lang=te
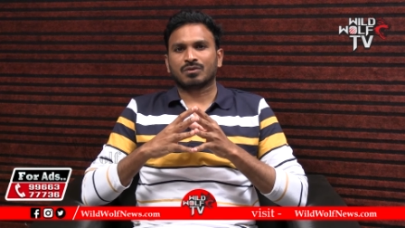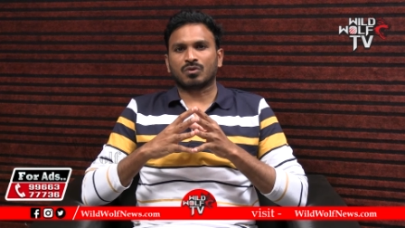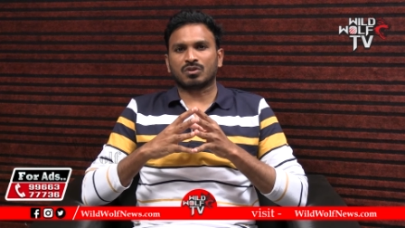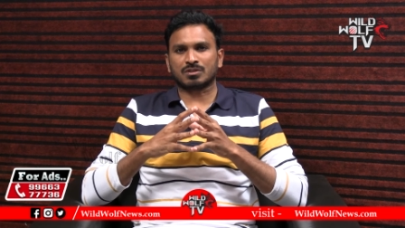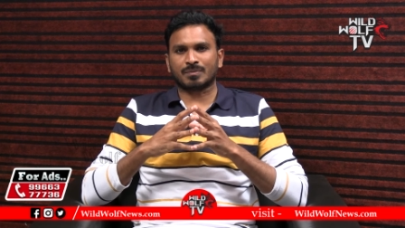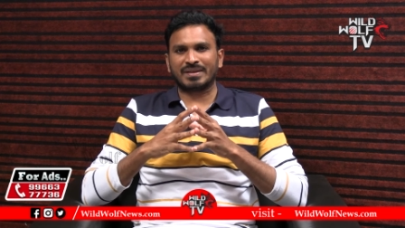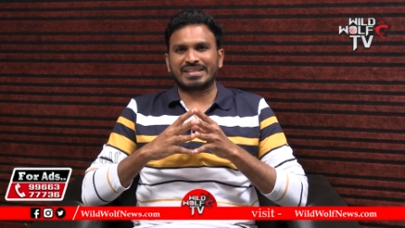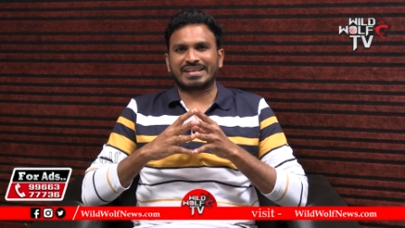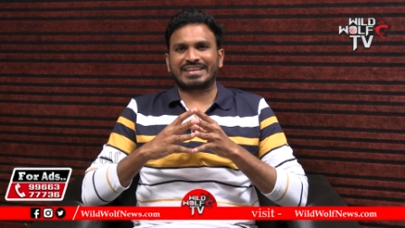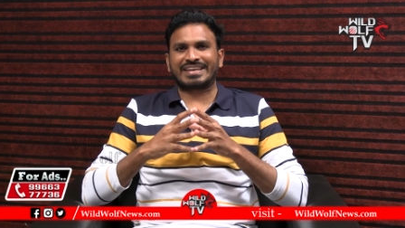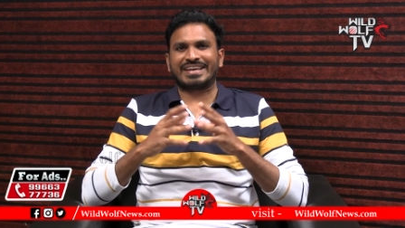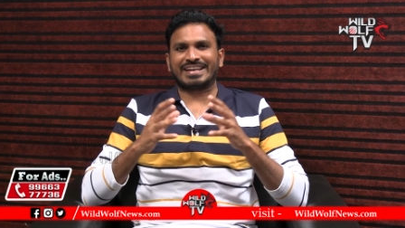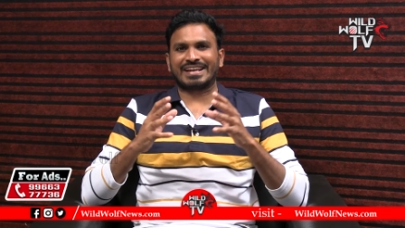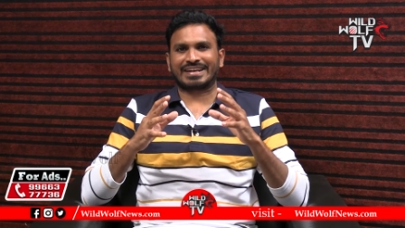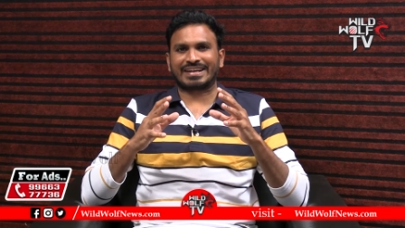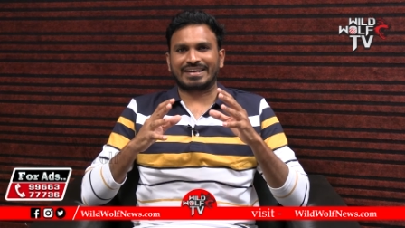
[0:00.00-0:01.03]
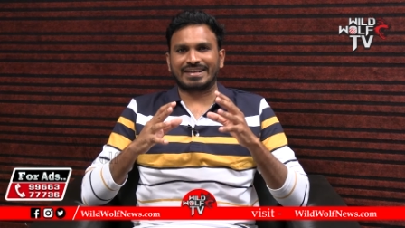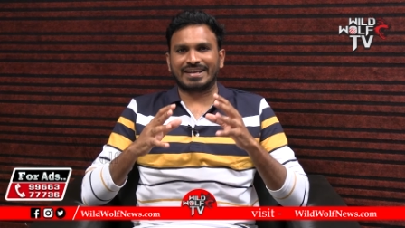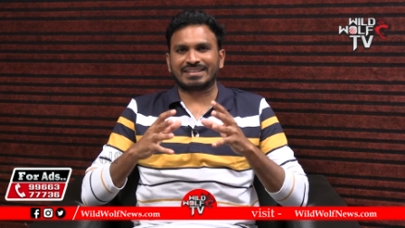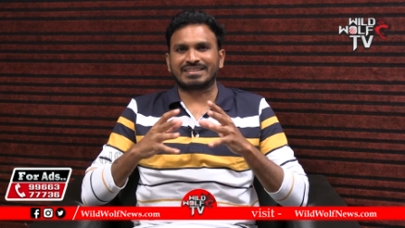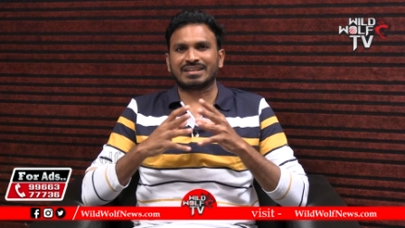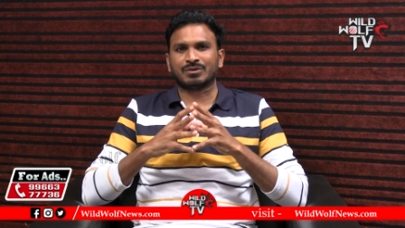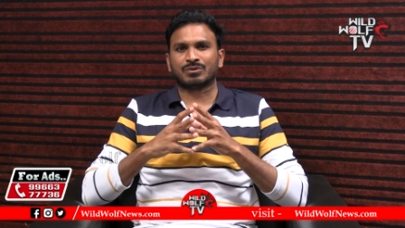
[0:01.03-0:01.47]
కొంతమంది కీలక
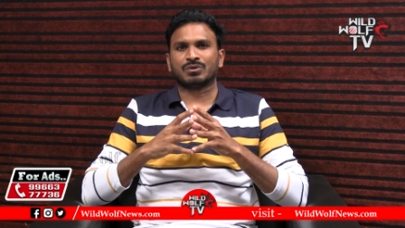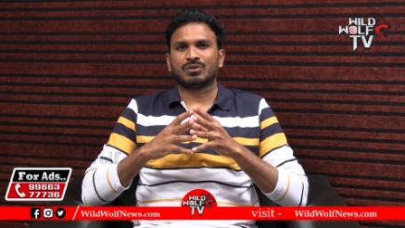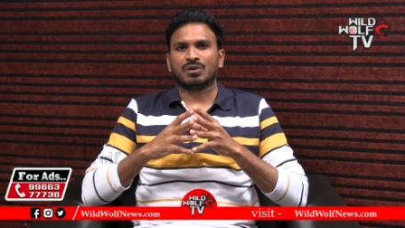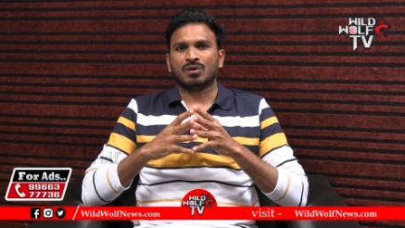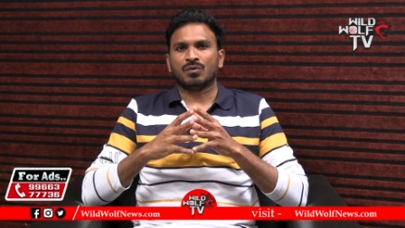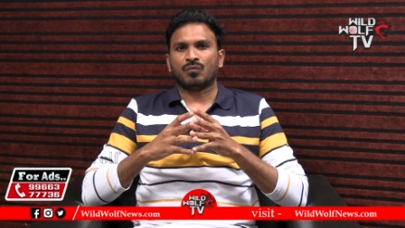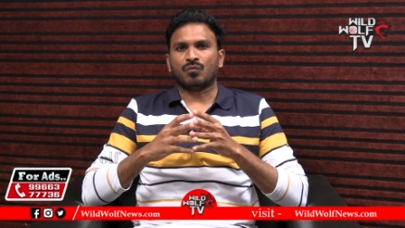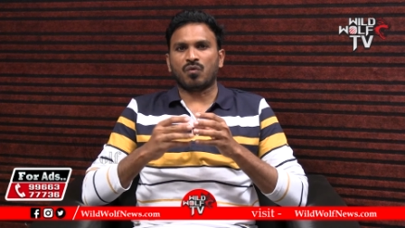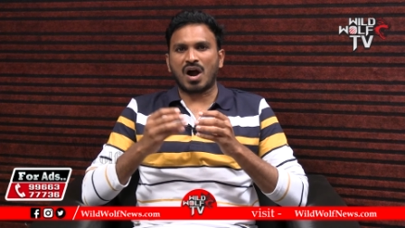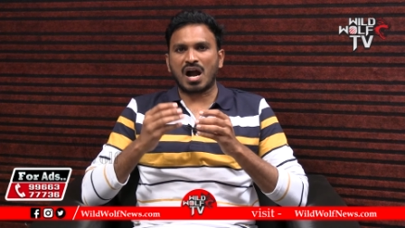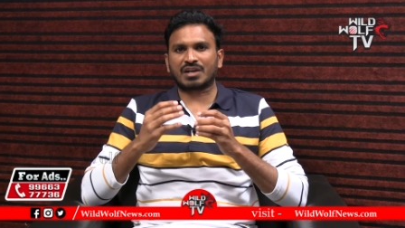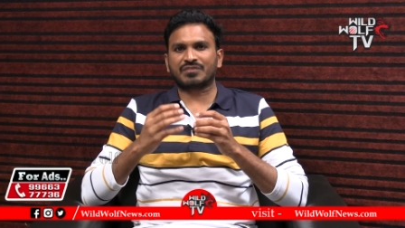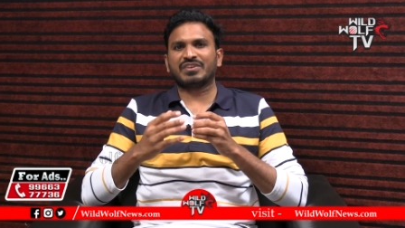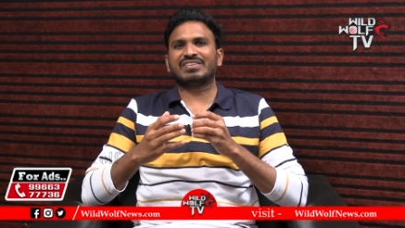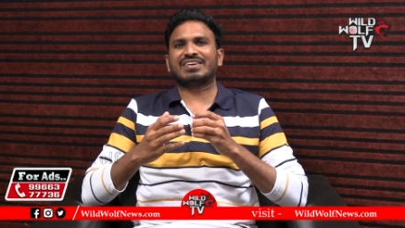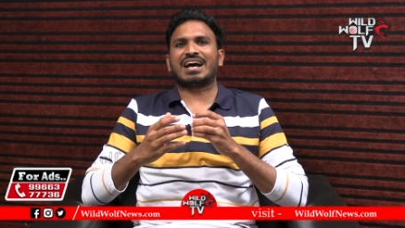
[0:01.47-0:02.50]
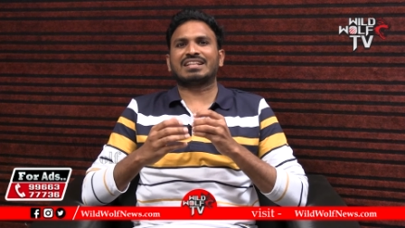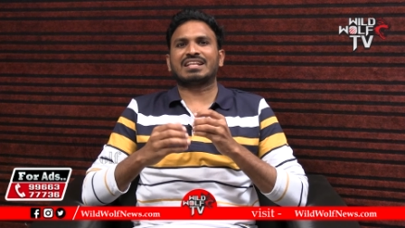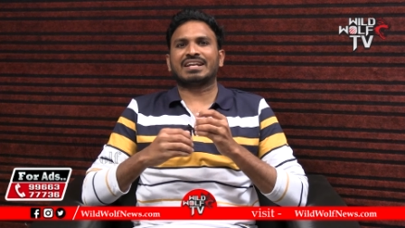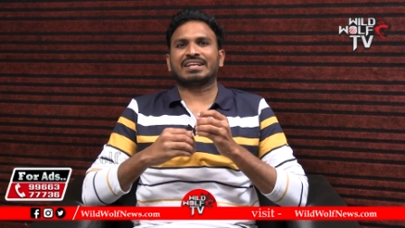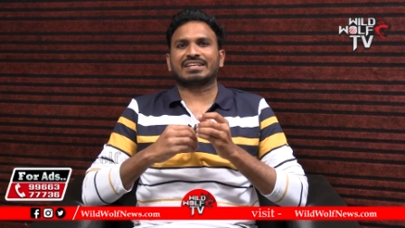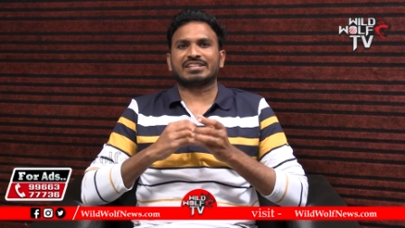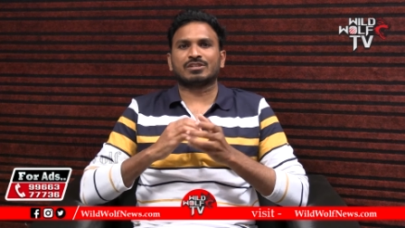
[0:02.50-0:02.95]
నేతలు
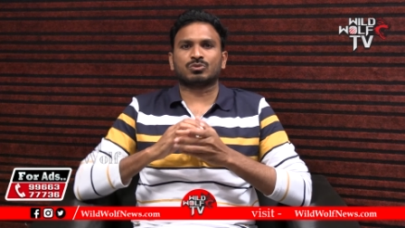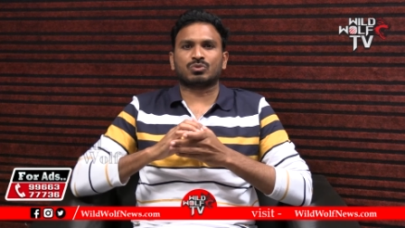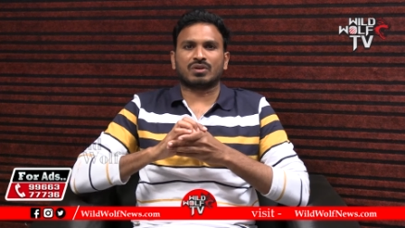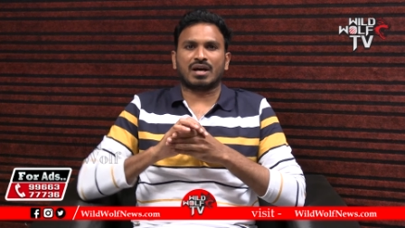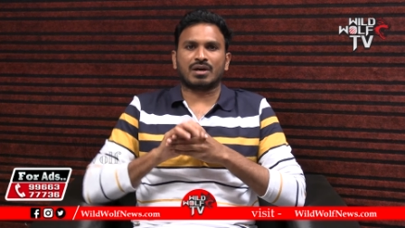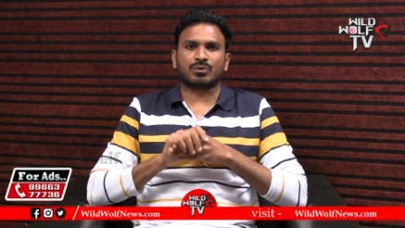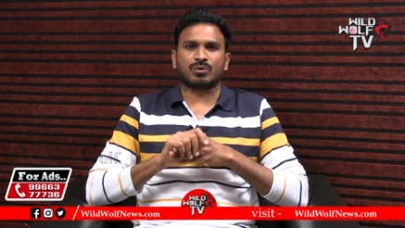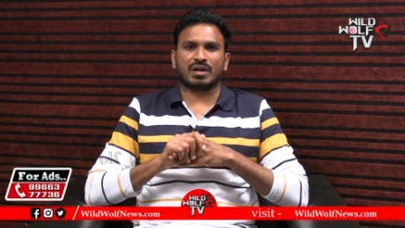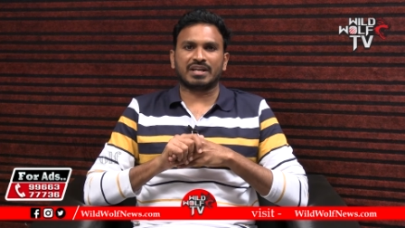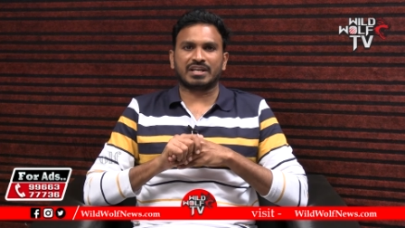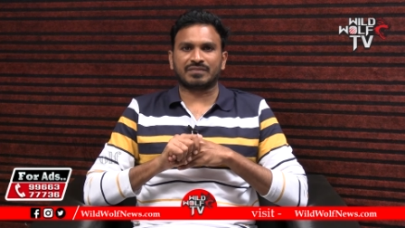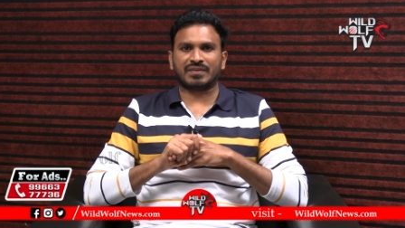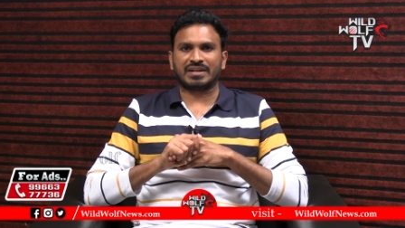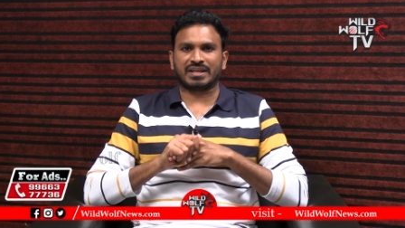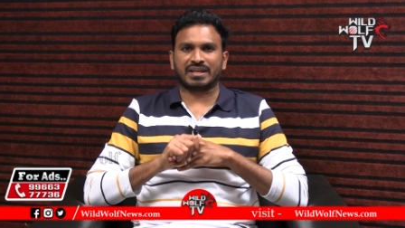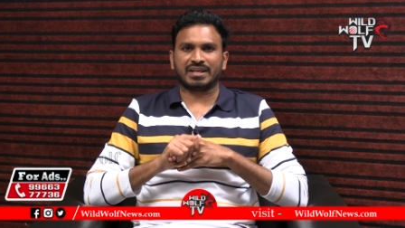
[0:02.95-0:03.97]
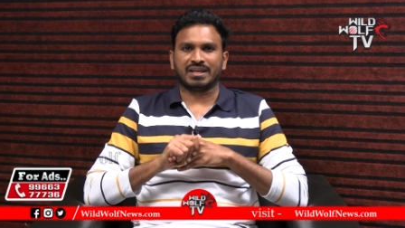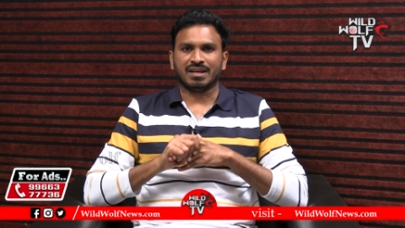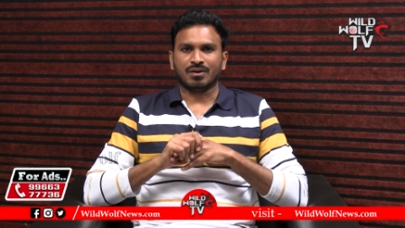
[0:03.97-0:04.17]
వాగ్వివాదానికి దిగుతున్నారు అనేటువంటి